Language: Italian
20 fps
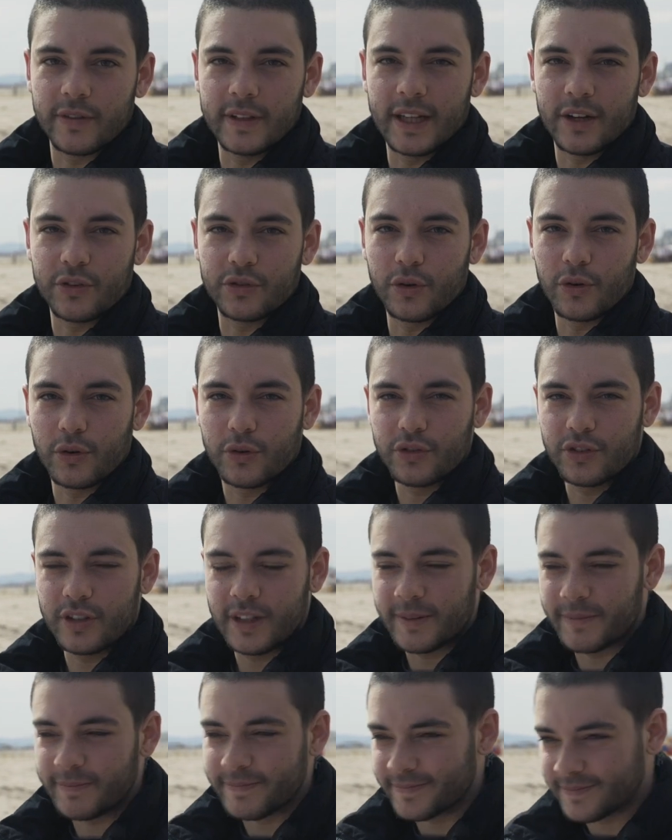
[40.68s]
vedere solo
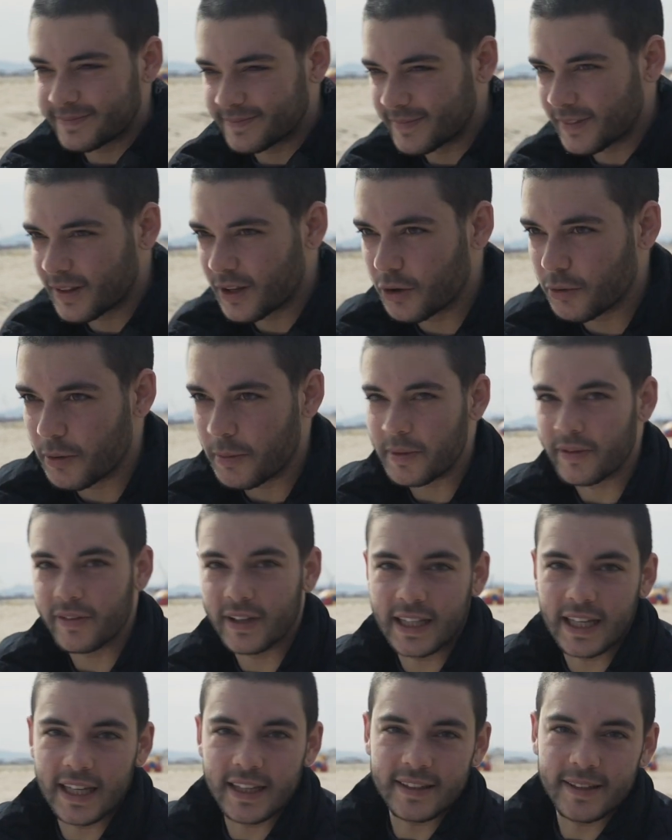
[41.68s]
così, come mi
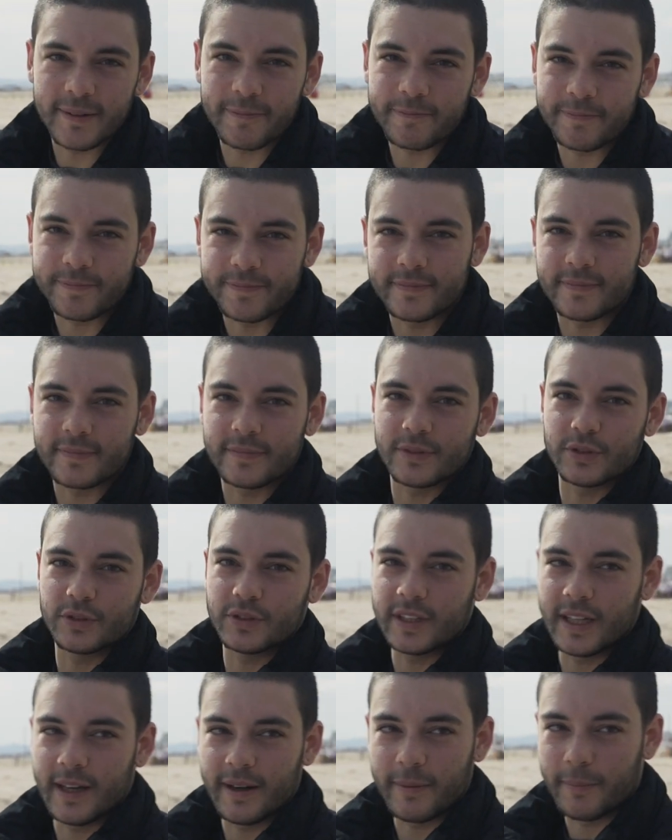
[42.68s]
vedete,
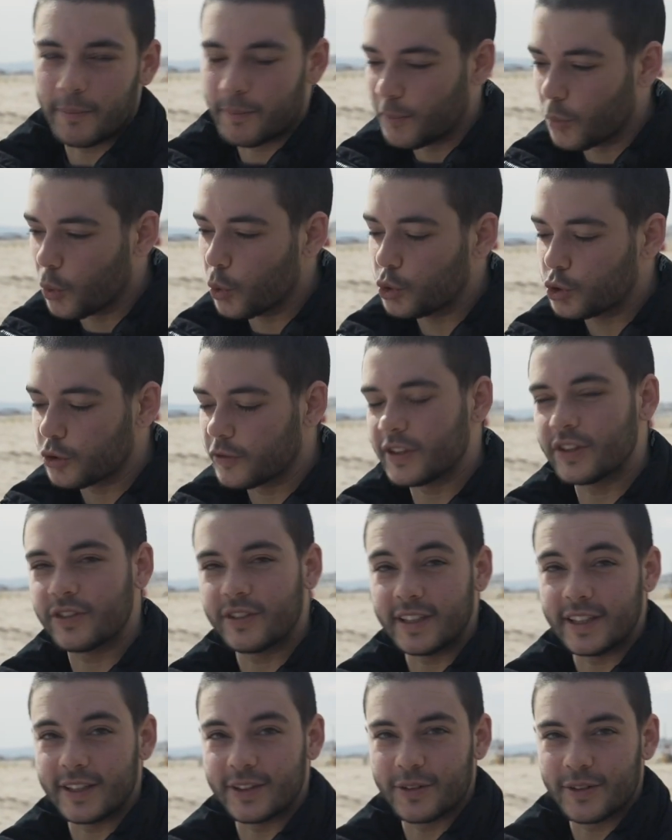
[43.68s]
sia molto
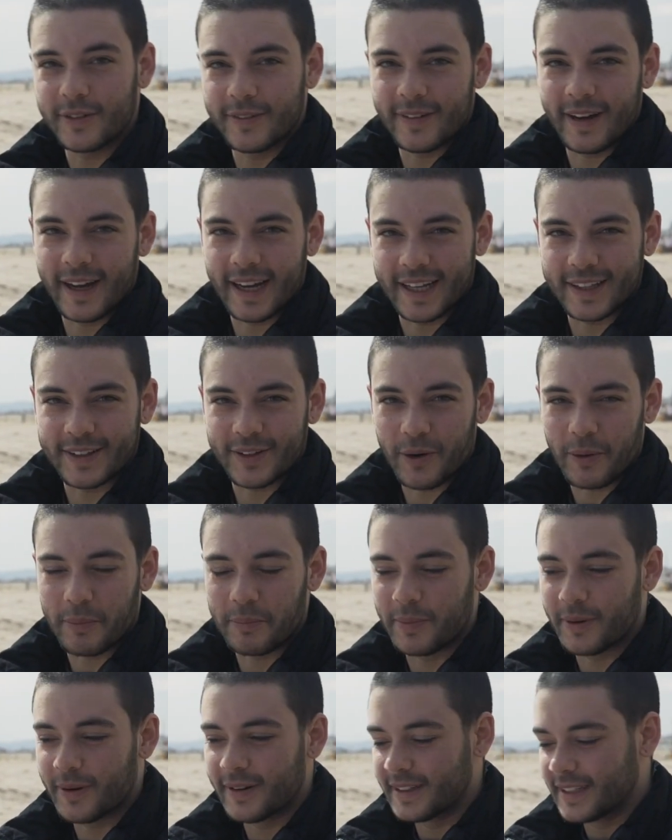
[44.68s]
vestito, anche
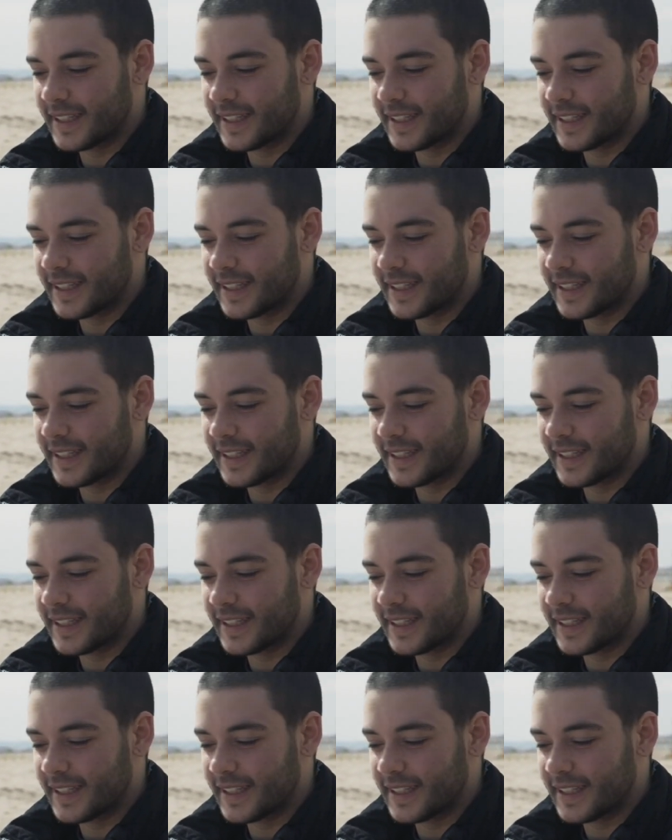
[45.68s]
troppo.